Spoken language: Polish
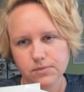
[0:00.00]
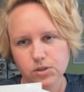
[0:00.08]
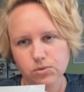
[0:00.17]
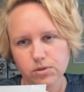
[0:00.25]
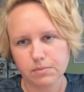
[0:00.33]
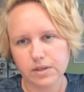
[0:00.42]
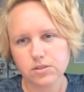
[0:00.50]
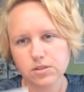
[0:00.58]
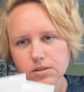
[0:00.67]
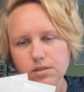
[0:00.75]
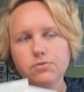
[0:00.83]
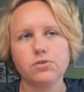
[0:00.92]
które
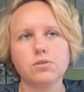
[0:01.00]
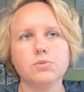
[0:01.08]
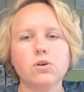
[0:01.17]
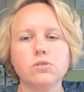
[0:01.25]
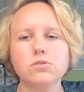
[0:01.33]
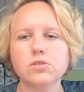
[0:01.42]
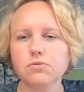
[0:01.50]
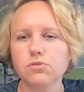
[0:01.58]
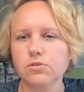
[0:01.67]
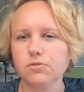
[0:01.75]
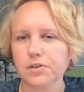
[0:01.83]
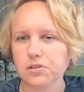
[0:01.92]
macie na swoim koncie w
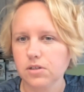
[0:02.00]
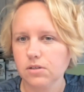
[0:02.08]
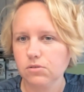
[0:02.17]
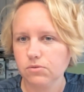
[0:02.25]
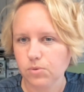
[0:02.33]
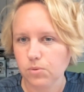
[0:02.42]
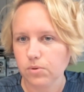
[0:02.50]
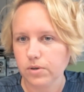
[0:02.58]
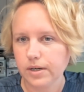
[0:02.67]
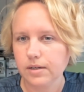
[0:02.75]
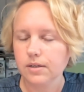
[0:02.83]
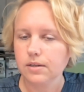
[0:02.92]
doświadczeniu w
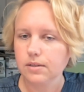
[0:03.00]
ogóle